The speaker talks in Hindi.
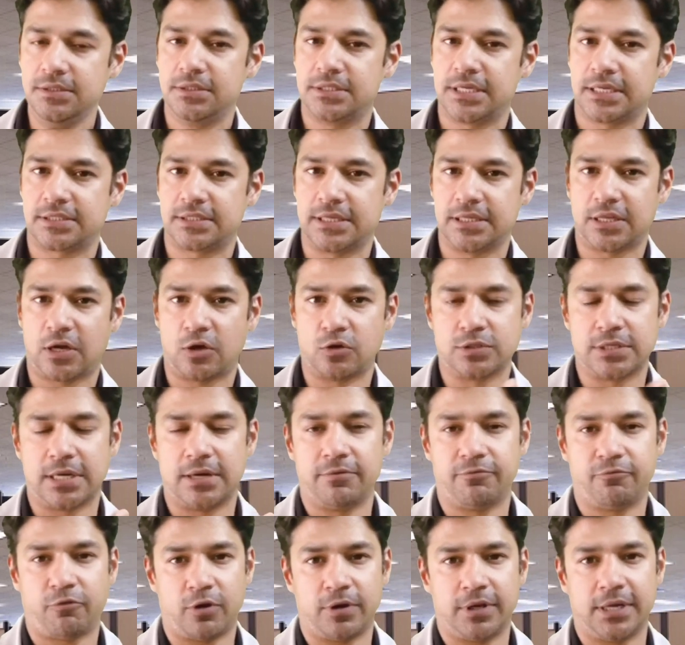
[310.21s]

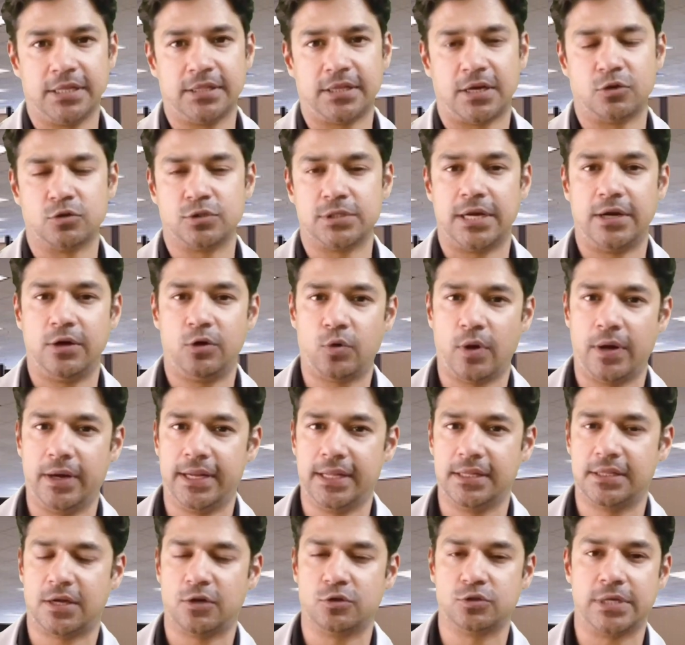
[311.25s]
60,000, 40,000,
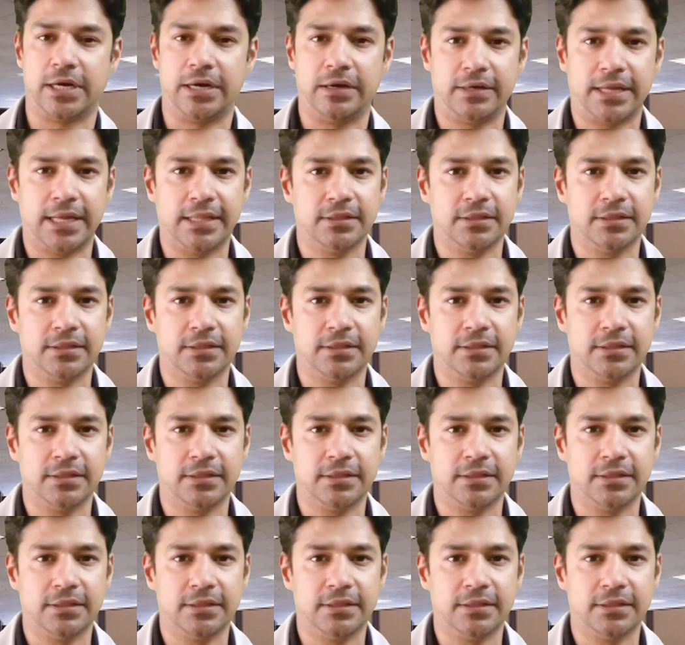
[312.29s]
20,000,